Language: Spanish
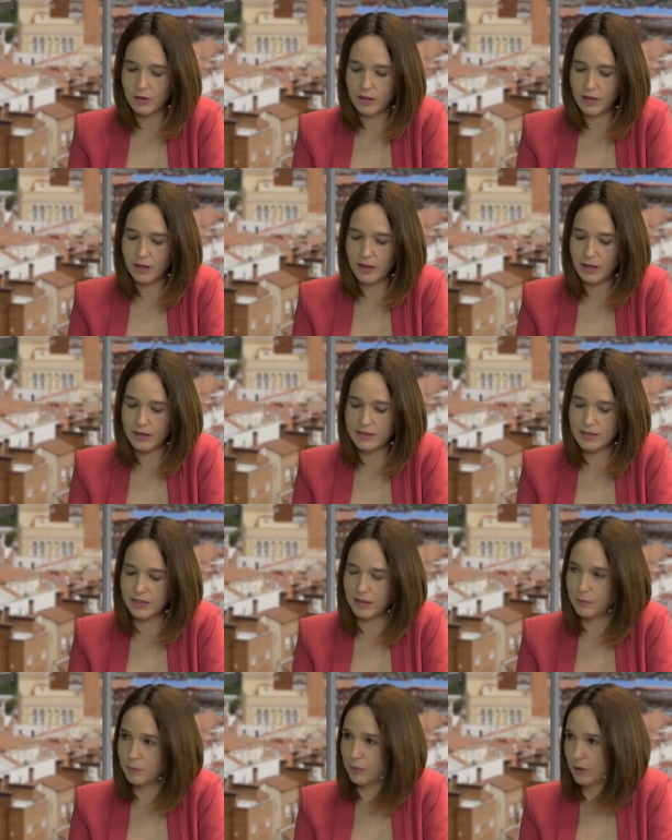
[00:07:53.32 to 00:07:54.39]
de ese
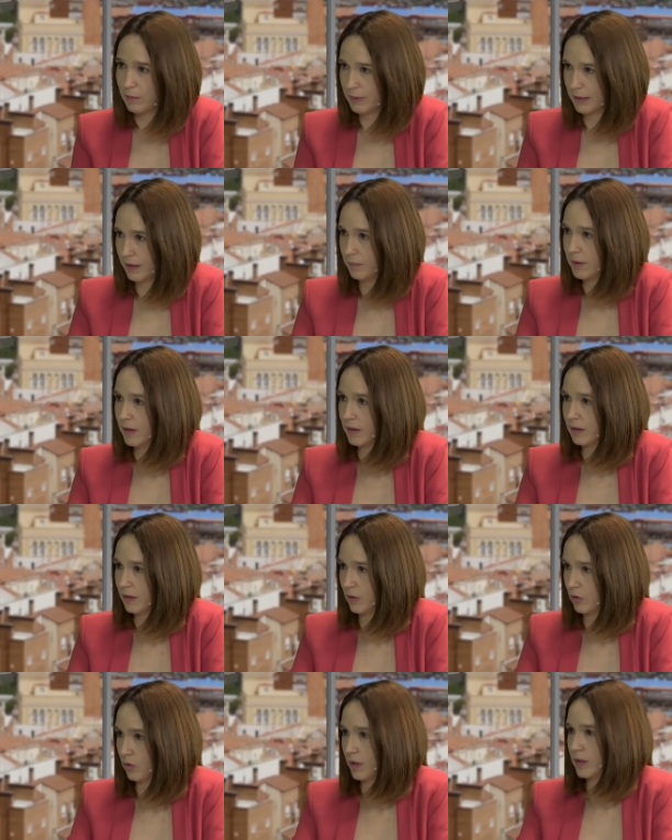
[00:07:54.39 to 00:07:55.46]
tiempo, en la pandemia en
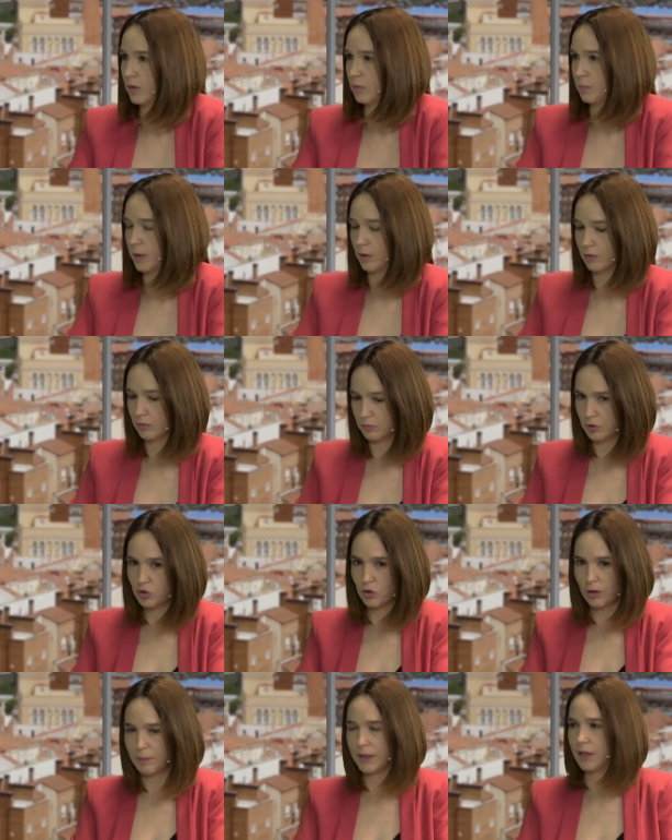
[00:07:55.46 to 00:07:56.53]
concreto, pero no
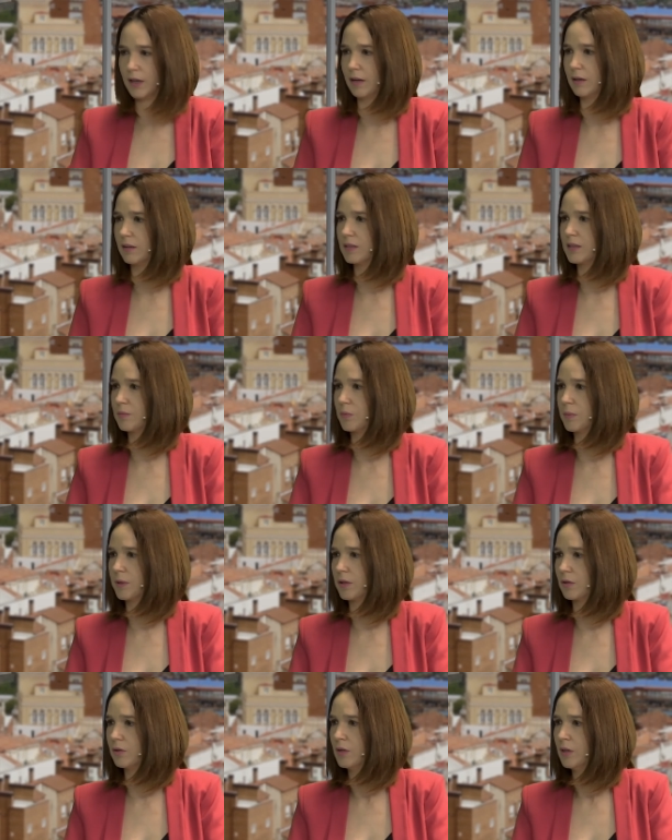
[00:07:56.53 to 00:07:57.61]
solamente en ese
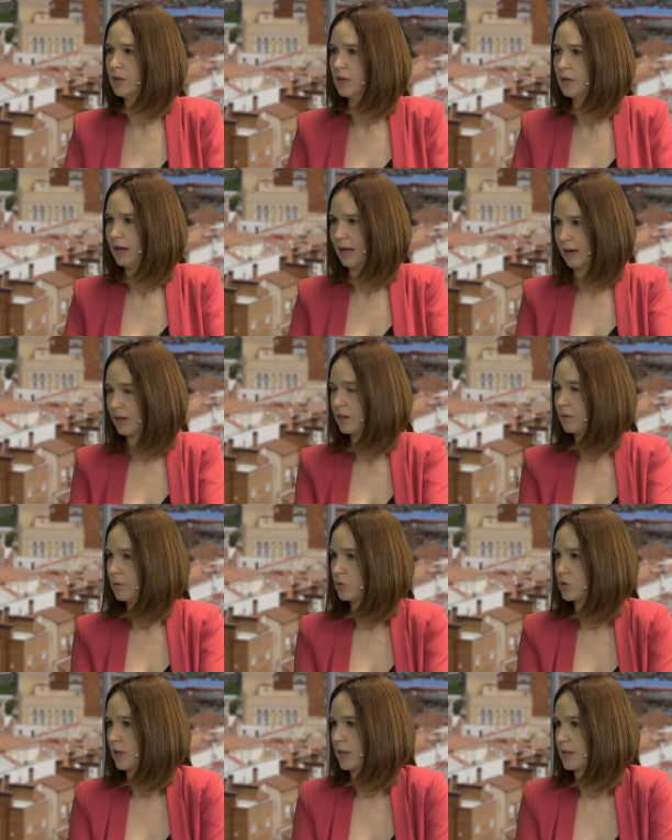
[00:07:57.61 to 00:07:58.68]
momento, ¿Han recibido
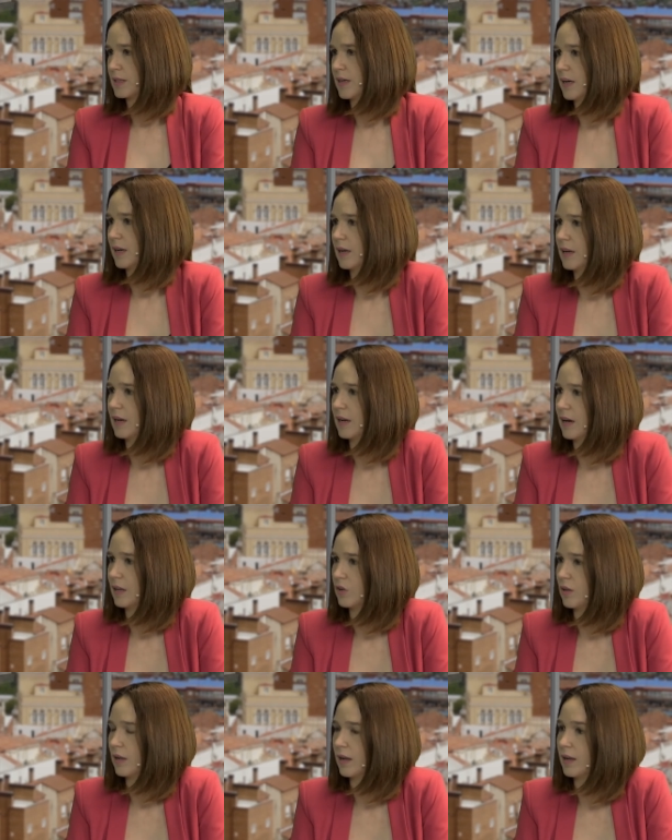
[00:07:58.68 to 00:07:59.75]
ustedes el,
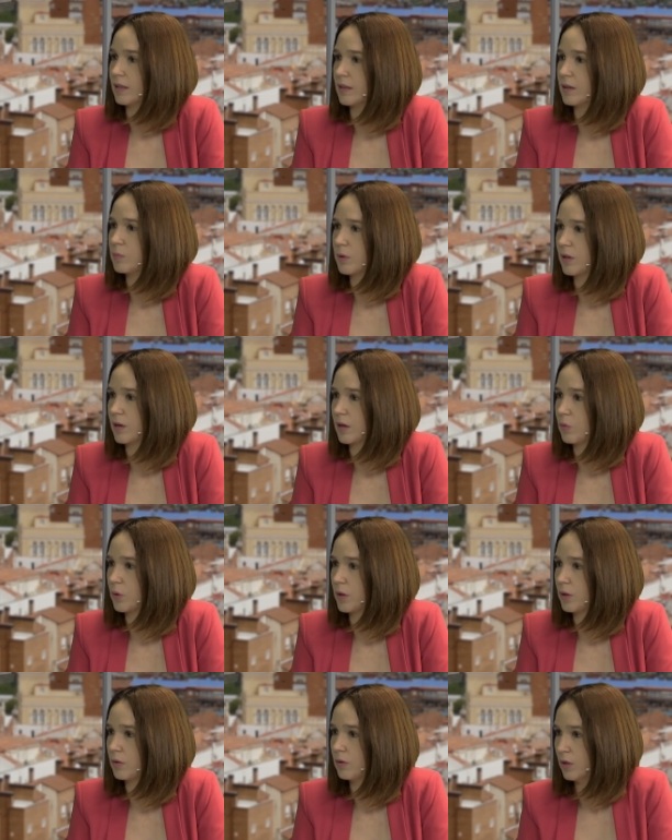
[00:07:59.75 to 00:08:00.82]
cariño de la gente? Porque
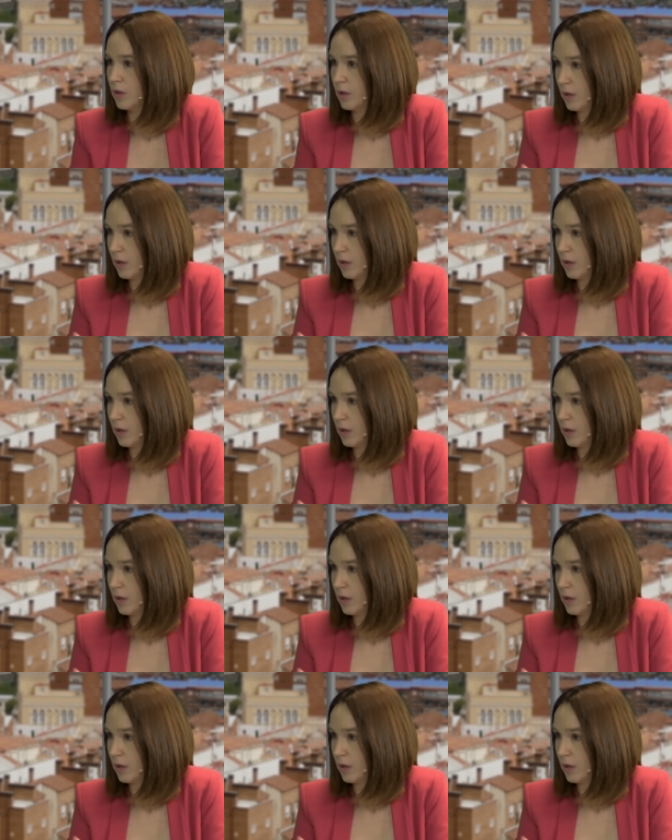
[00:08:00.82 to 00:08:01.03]
recuerdo